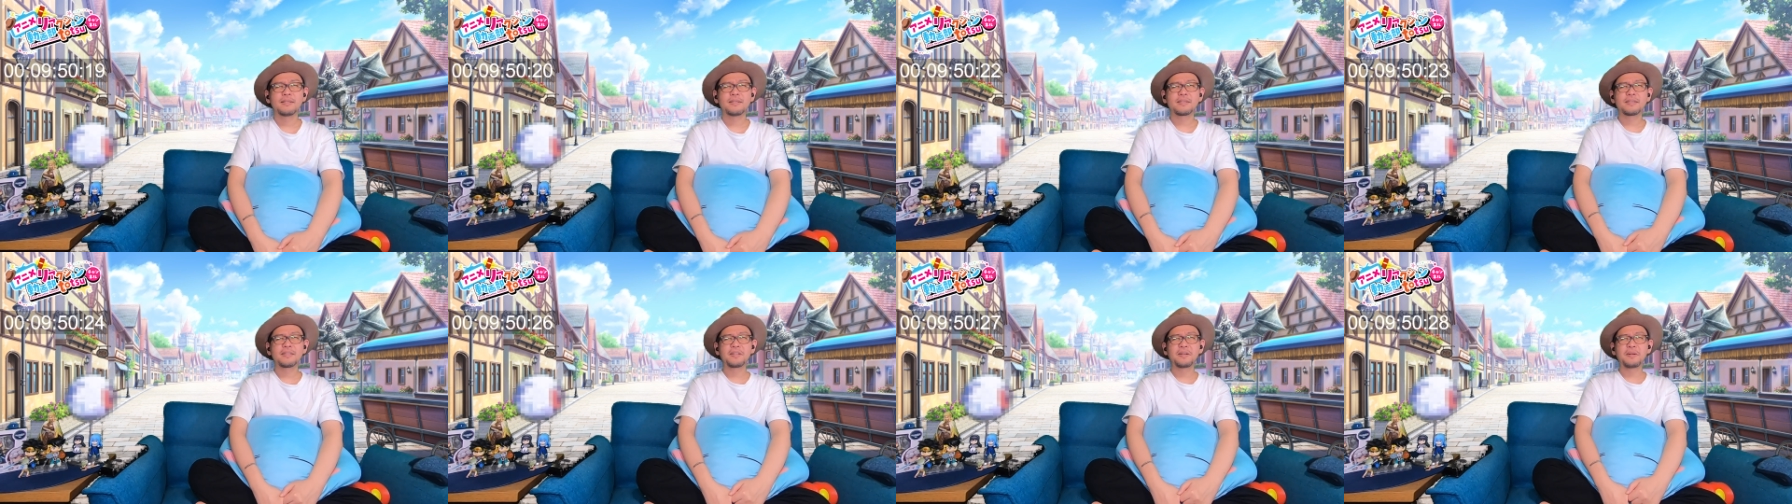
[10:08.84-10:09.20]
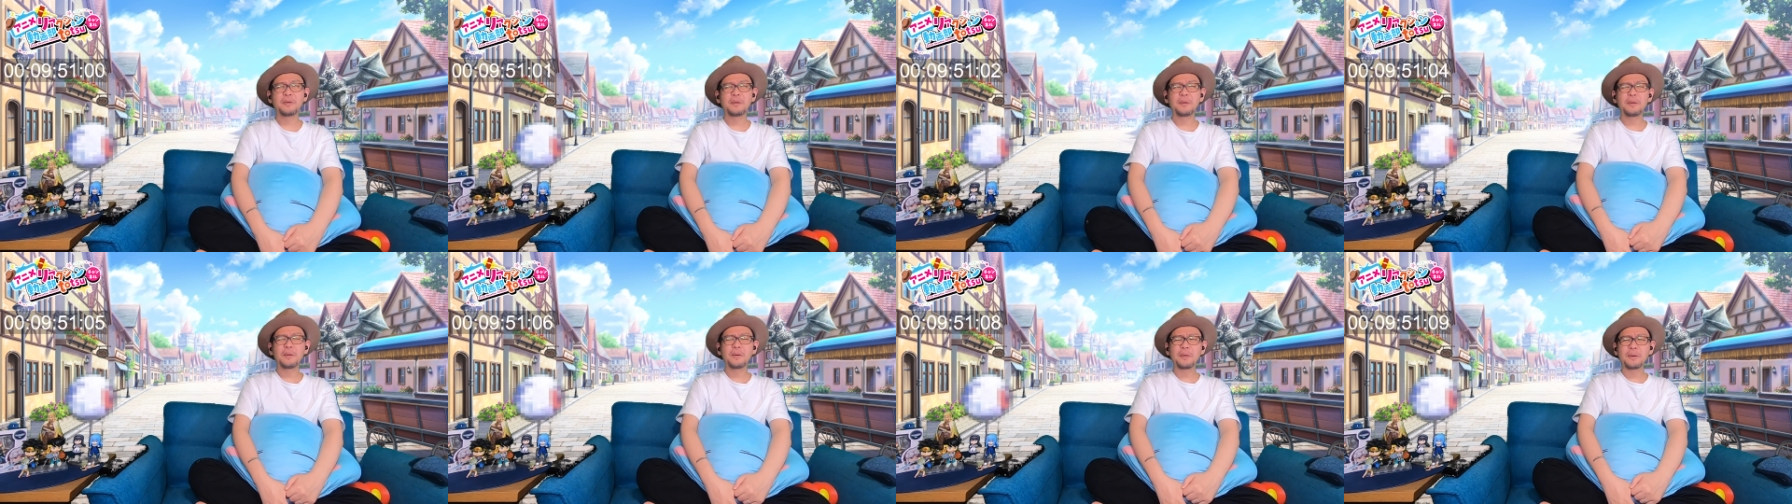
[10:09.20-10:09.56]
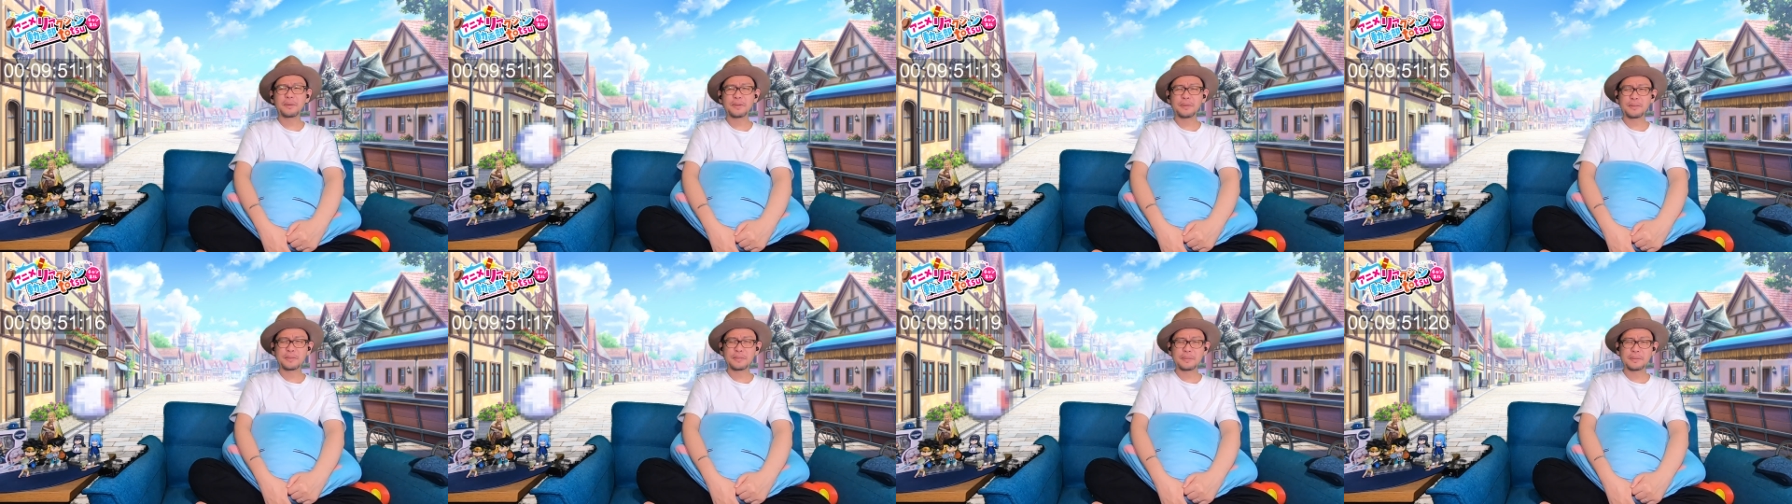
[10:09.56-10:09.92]

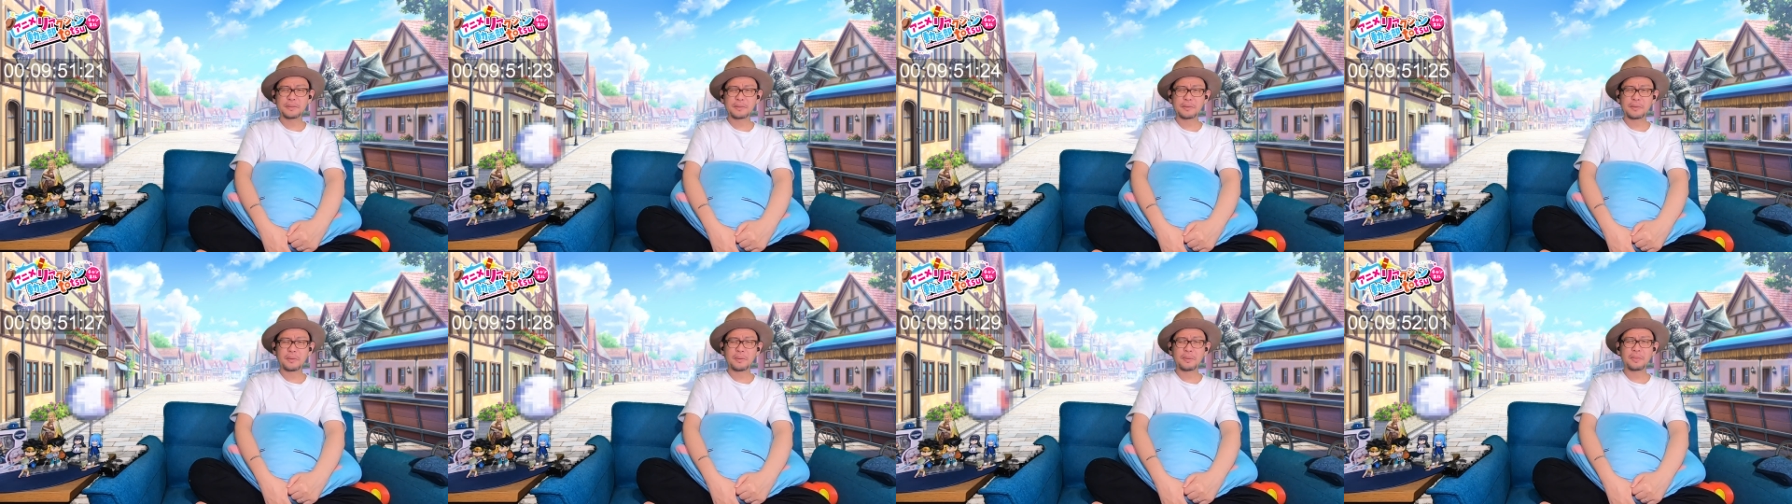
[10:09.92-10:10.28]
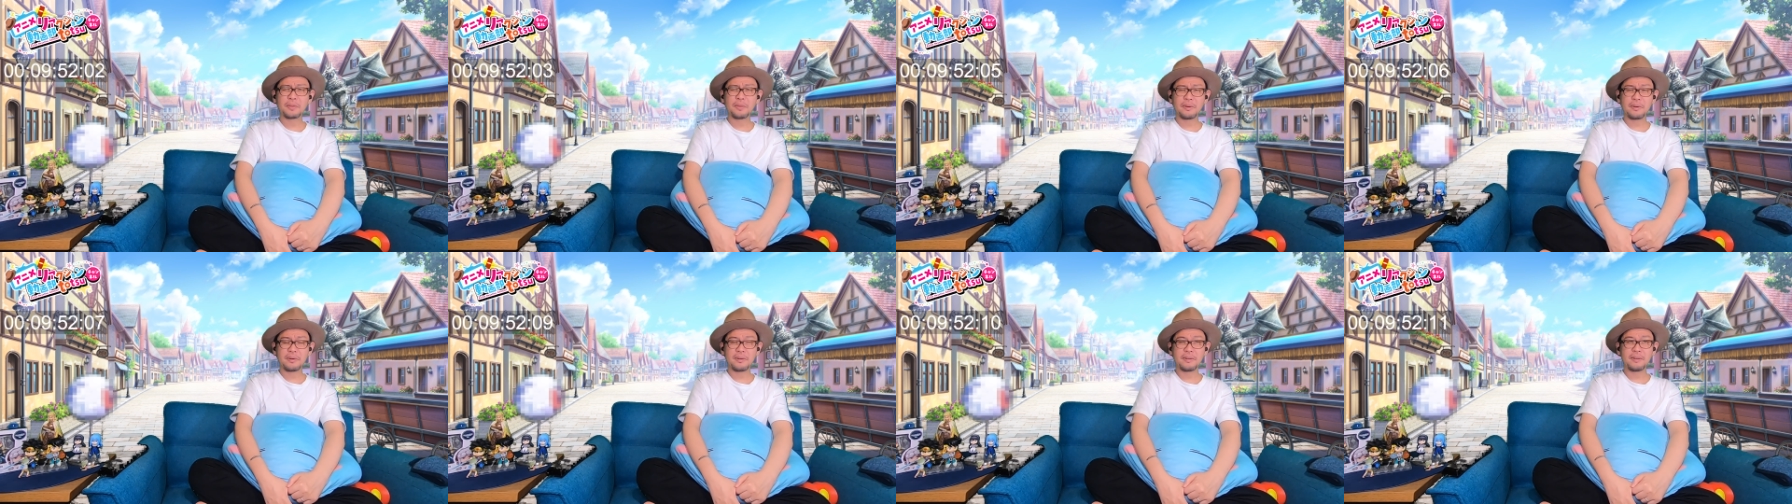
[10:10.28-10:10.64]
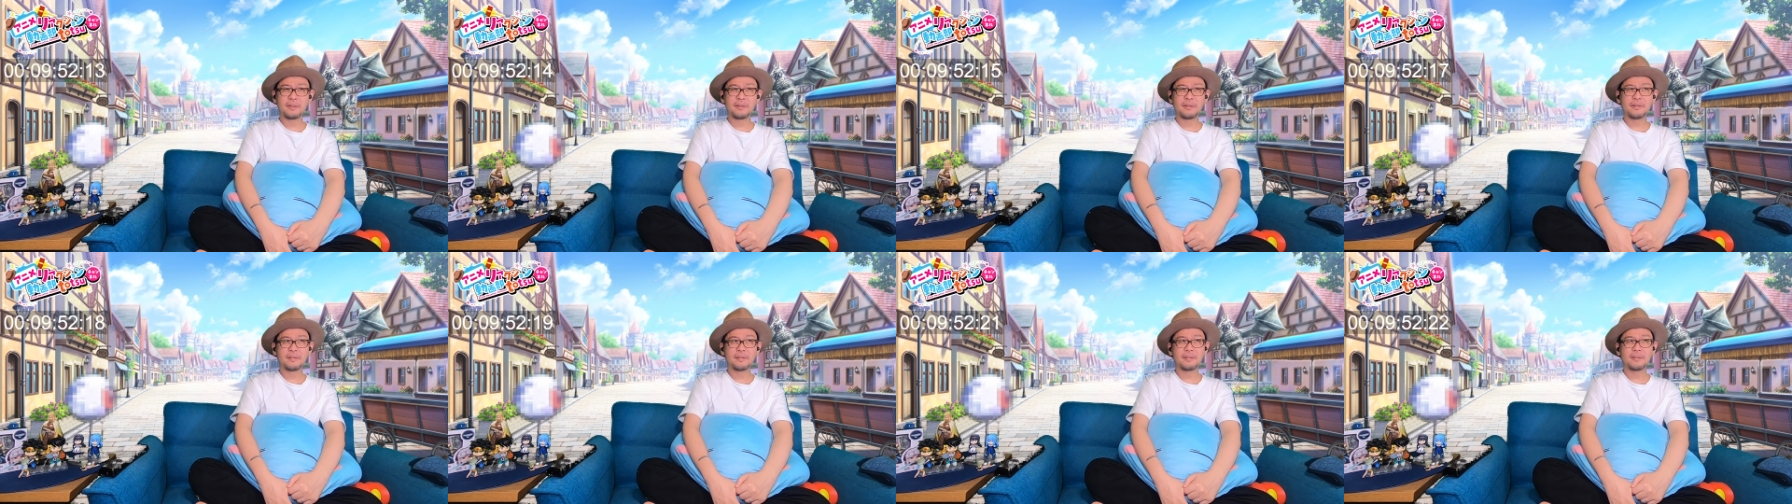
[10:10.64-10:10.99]
そういうこ
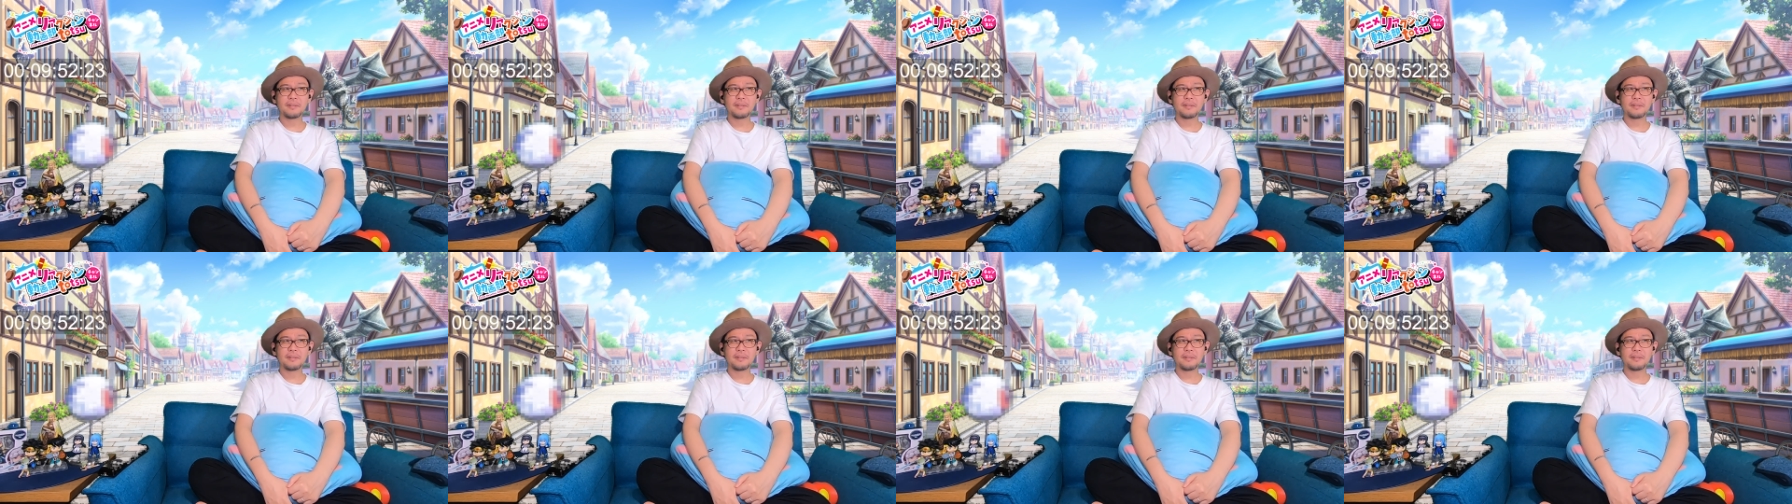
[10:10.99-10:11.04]
と